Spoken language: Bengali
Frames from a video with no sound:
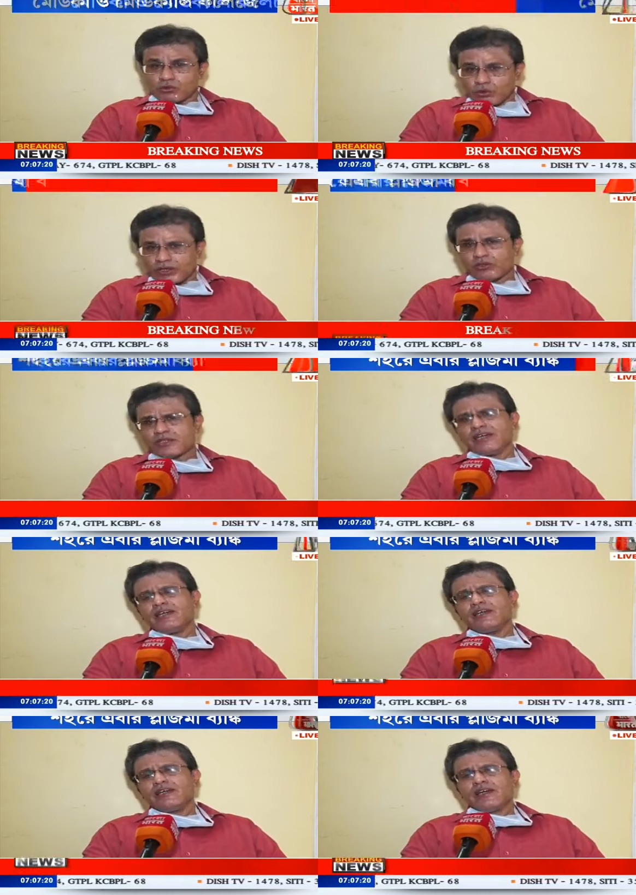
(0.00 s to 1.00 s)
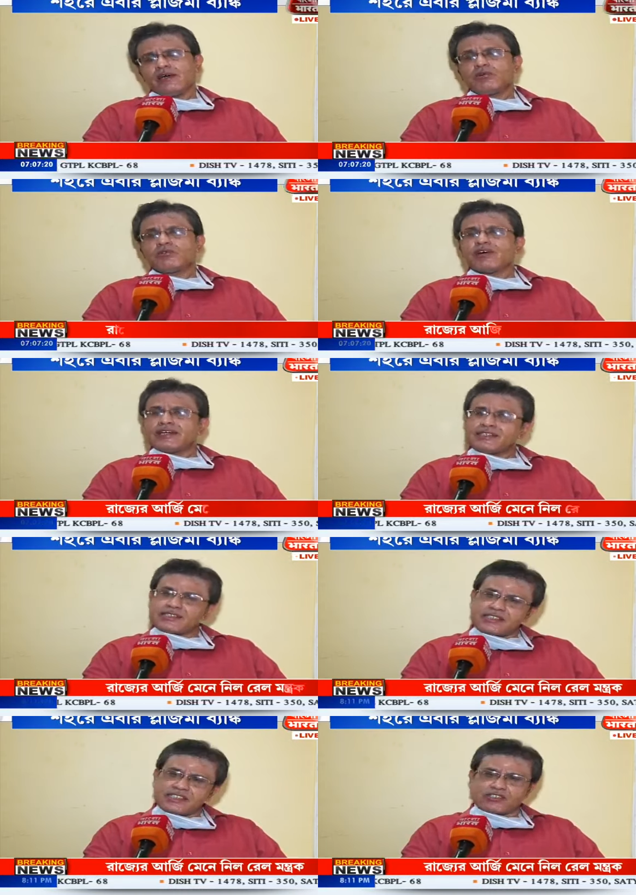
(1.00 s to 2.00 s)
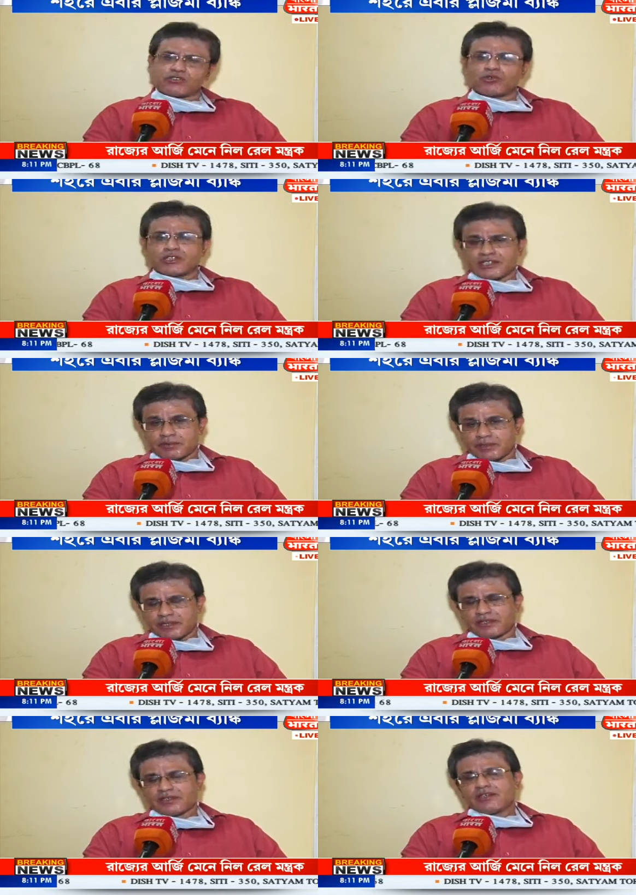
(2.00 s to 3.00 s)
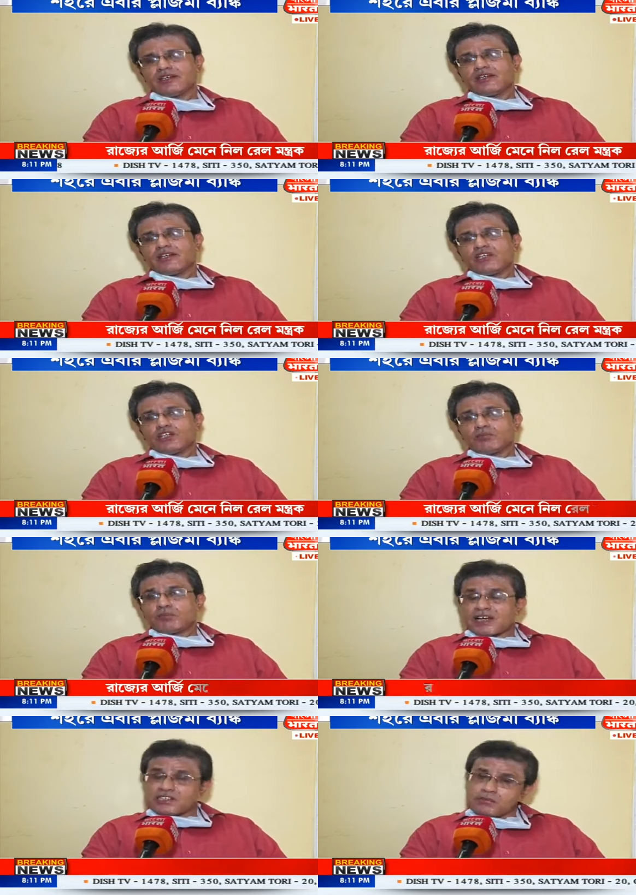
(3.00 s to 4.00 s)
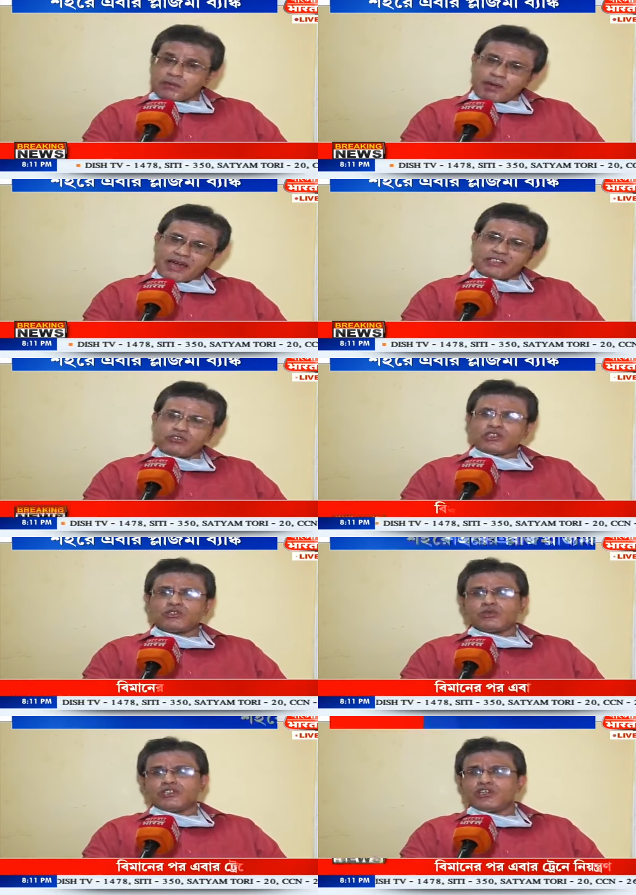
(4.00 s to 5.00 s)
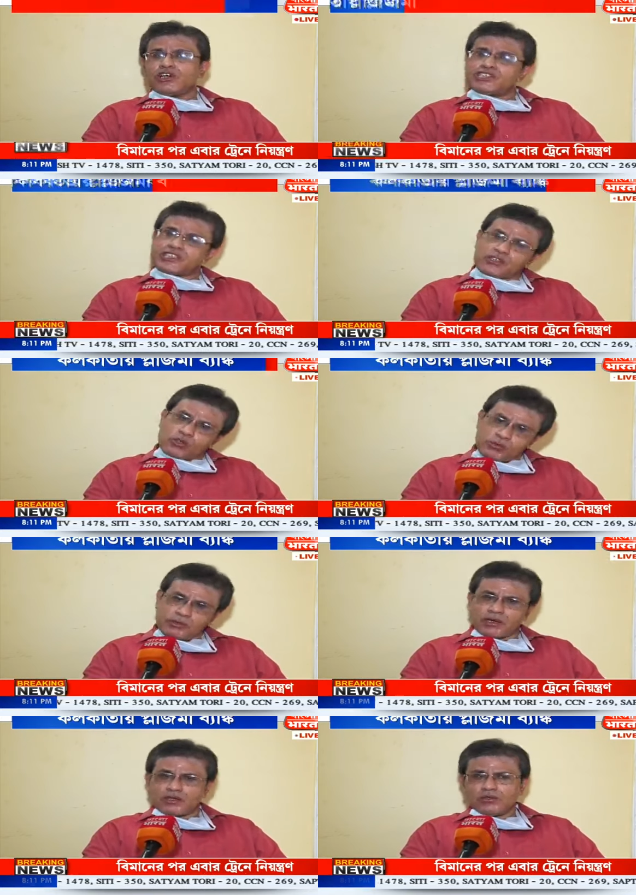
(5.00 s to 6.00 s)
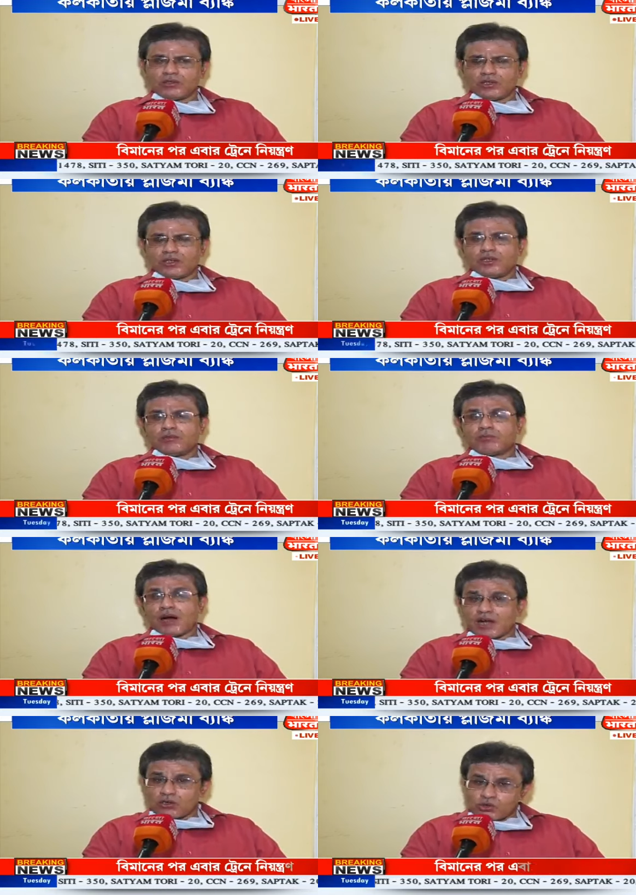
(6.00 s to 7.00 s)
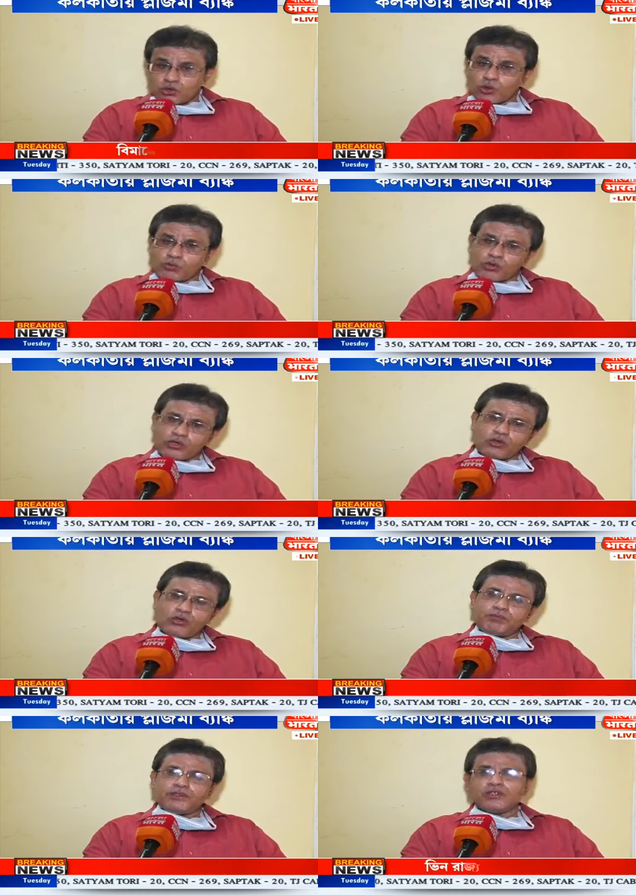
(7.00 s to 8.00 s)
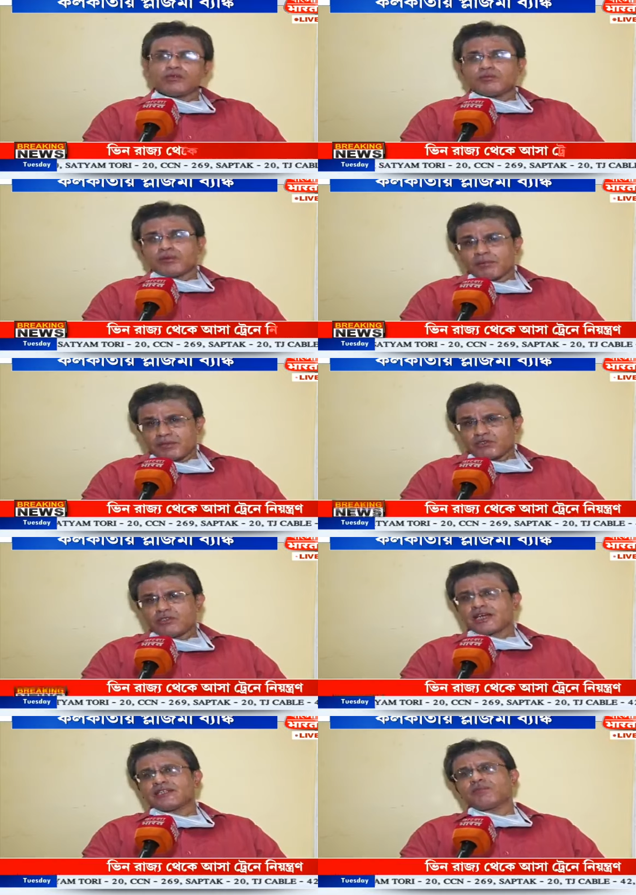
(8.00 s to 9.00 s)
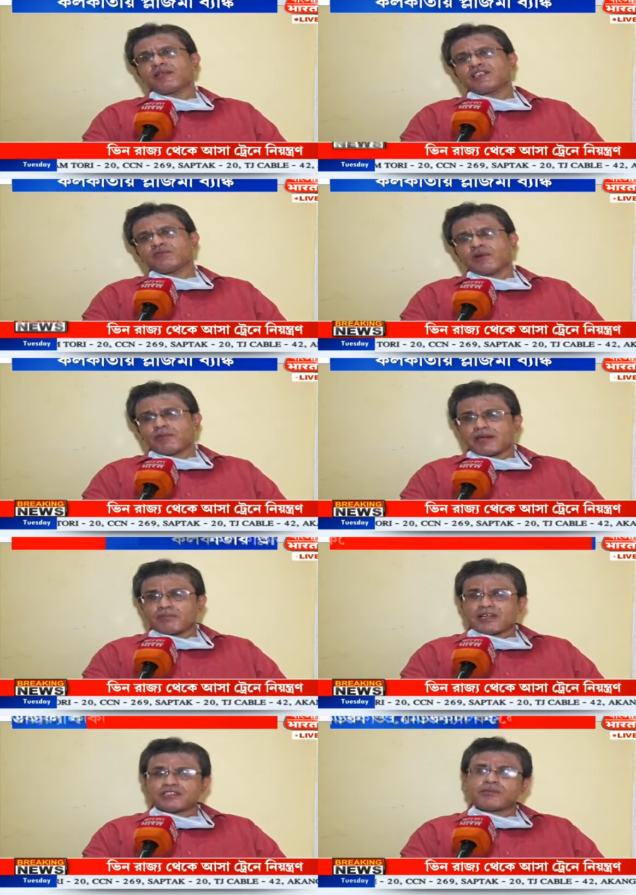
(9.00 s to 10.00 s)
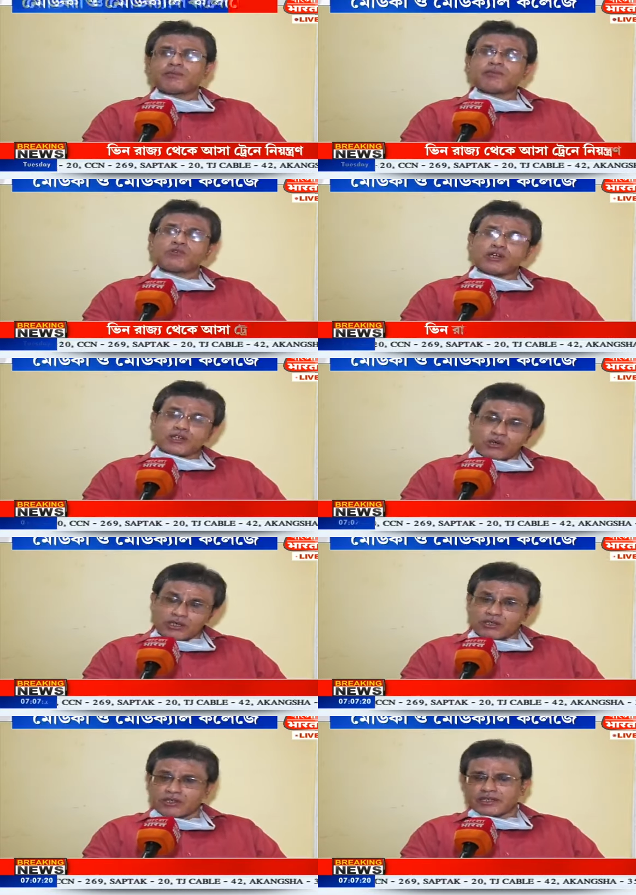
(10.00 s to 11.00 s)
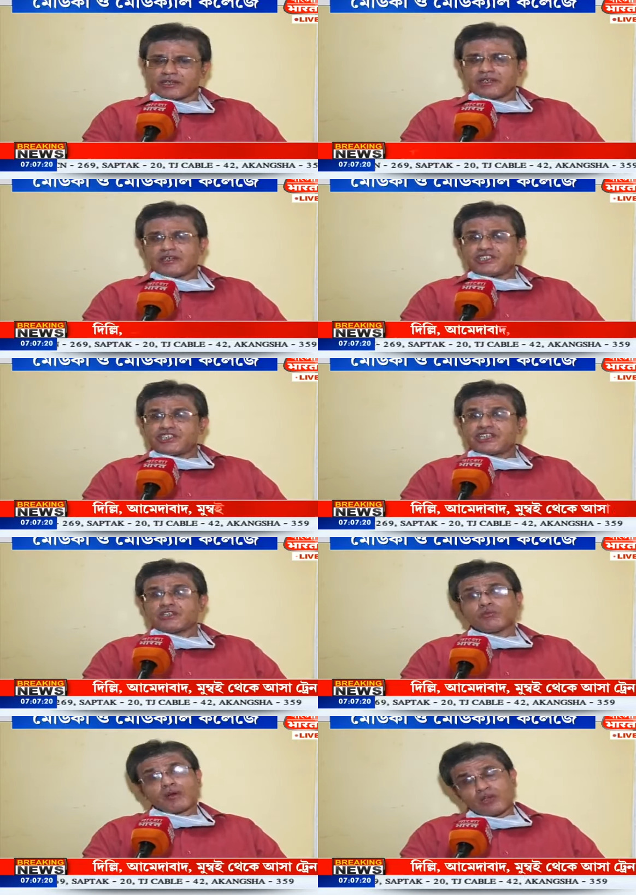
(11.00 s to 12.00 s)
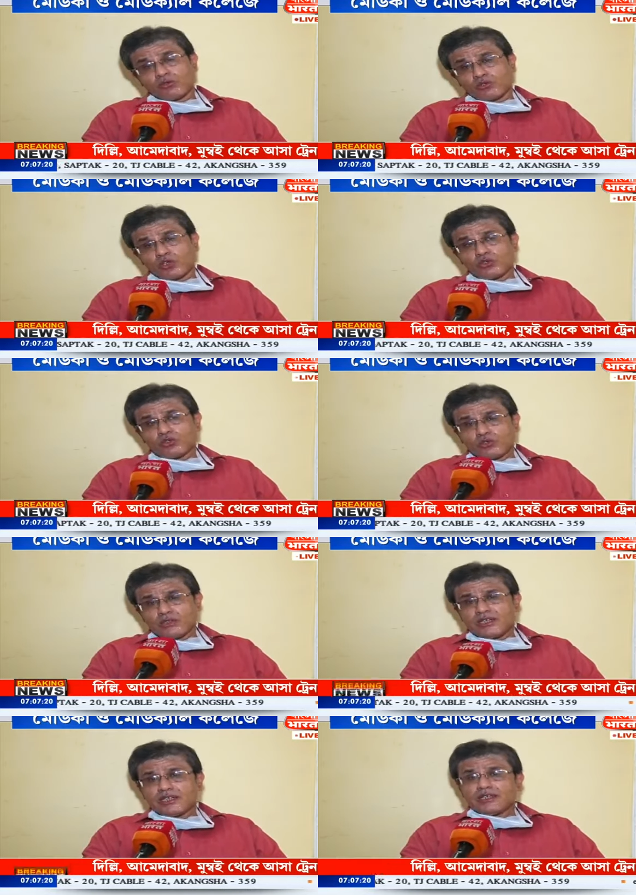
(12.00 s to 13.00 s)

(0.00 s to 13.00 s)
গড়ে ওঠে এবং ভাইরাসকে শেষ করে দিতে পারে প্লাজমা ব্যাংক যদি তৈরি হয় সেটা খুবই ভালো ভালো সুপরিকল্পিতভাবে যদি একটা প্লাজমা ব্যাংক প্লাজমা ব্যবহার করা হয় সেটা তো ভালো নয়তো যদি